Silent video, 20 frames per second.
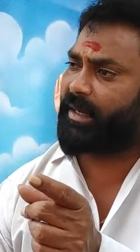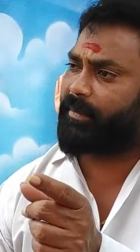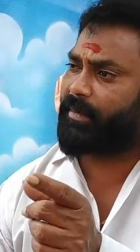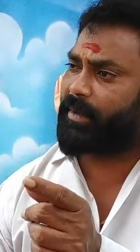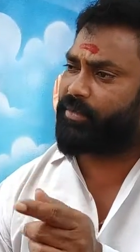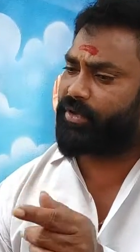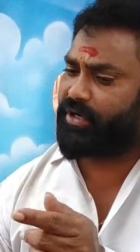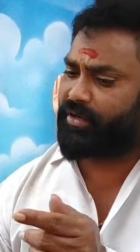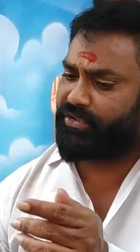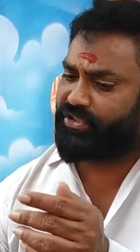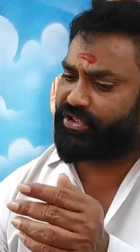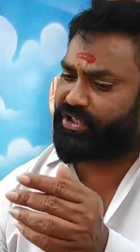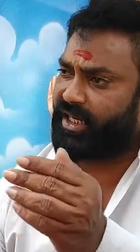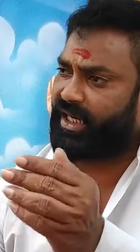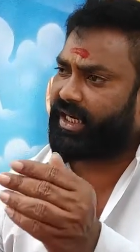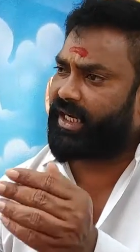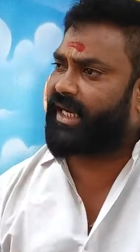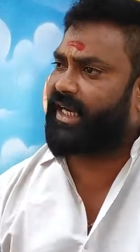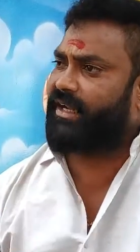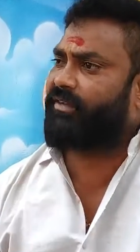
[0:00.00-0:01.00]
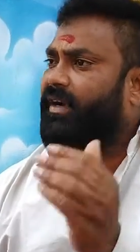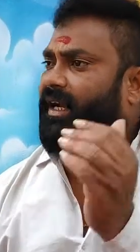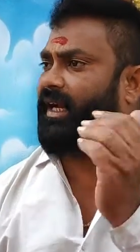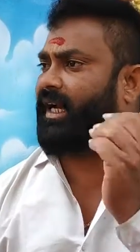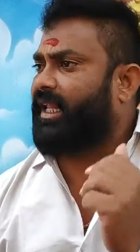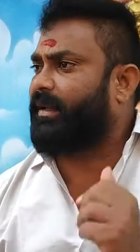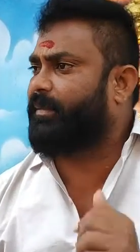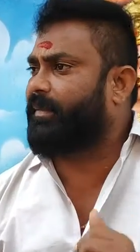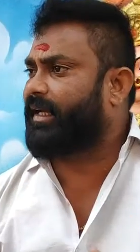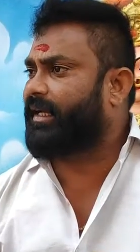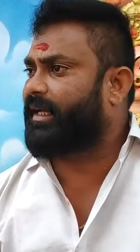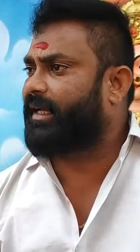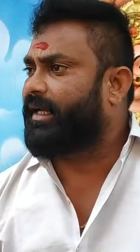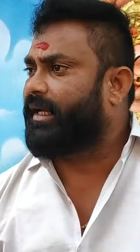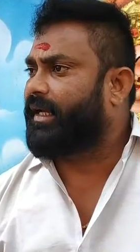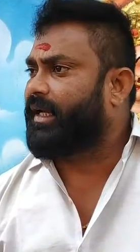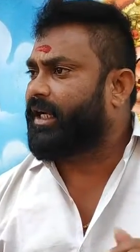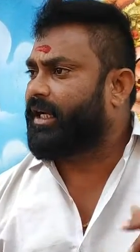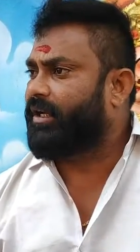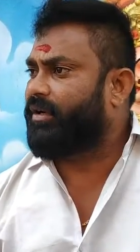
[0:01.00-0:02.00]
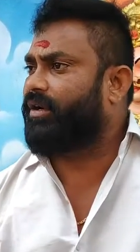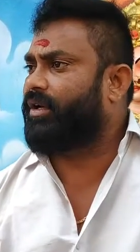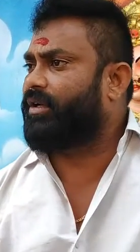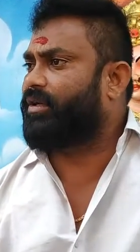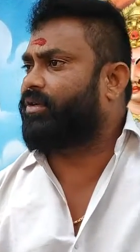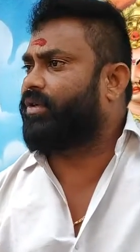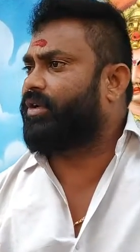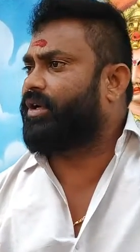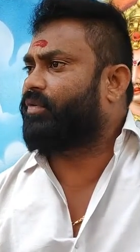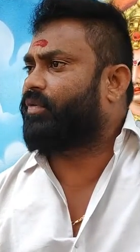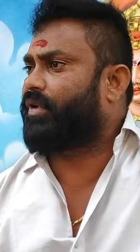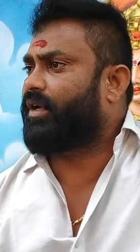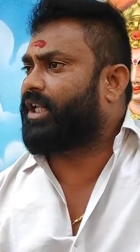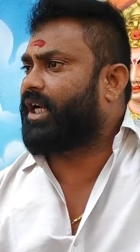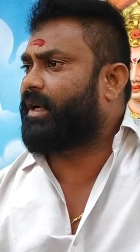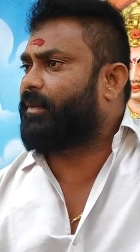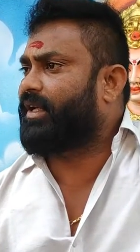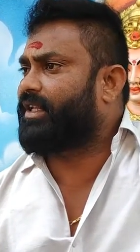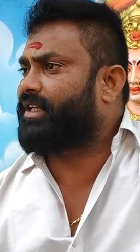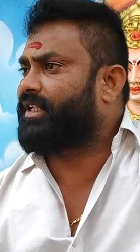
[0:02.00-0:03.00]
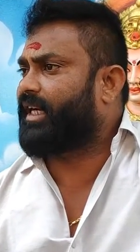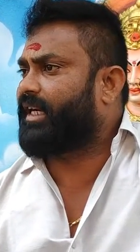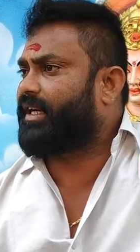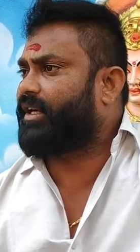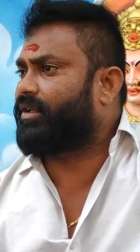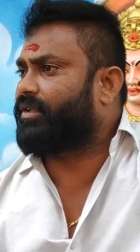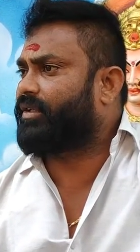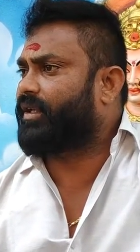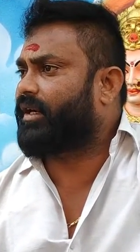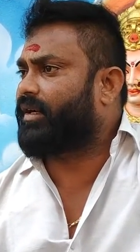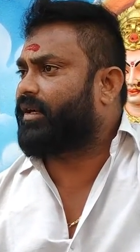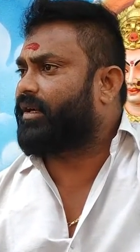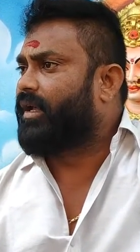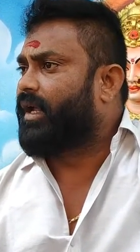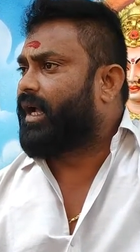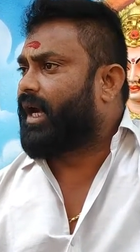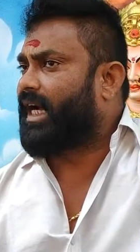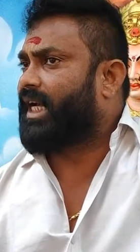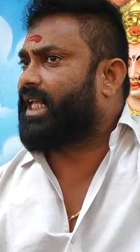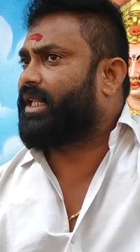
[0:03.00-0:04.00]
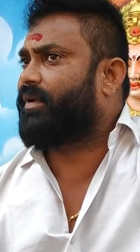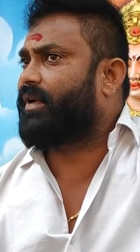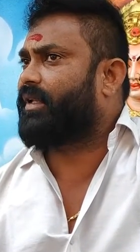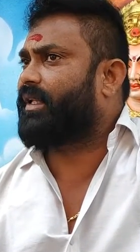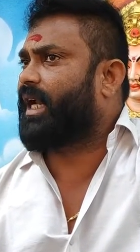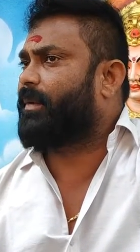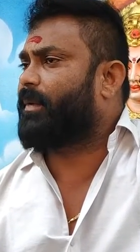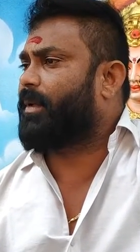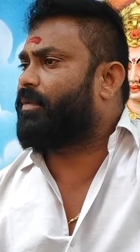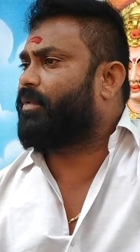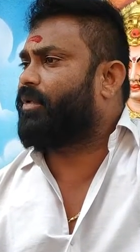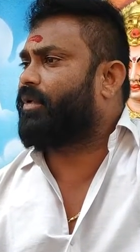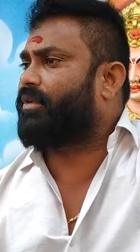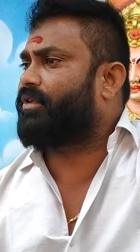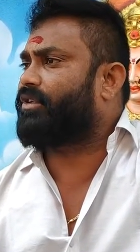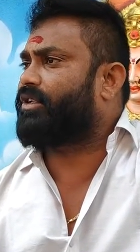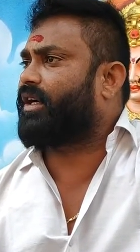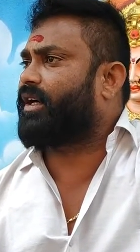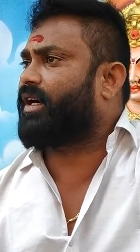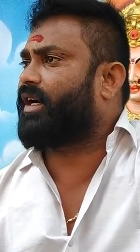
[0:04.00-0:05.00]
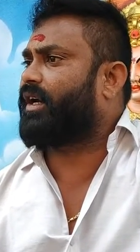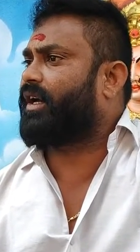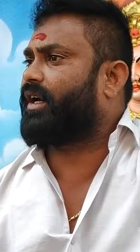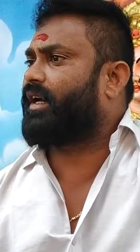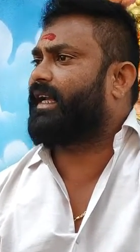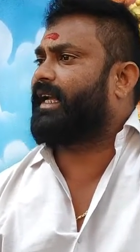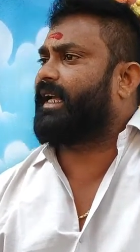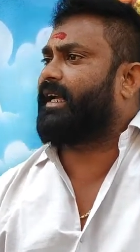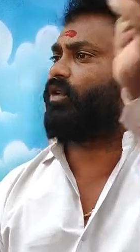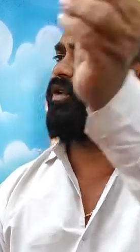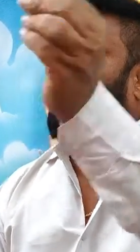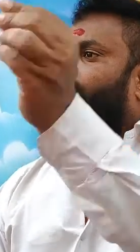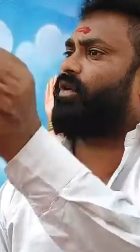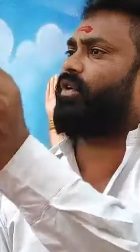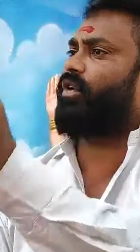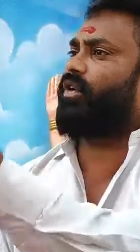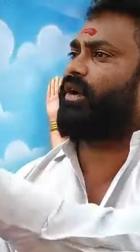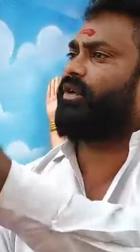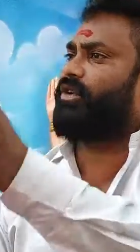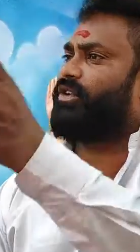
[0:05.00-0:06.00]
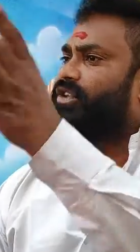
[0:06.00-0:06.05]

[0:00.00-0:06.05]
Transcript: ఎటువంటి స్పందన రాకపోవడం దుర్మార్గమని అన్నారు ఈ సమావేశంలో గౌరవ అధ్యక్షుడు వాడమొదల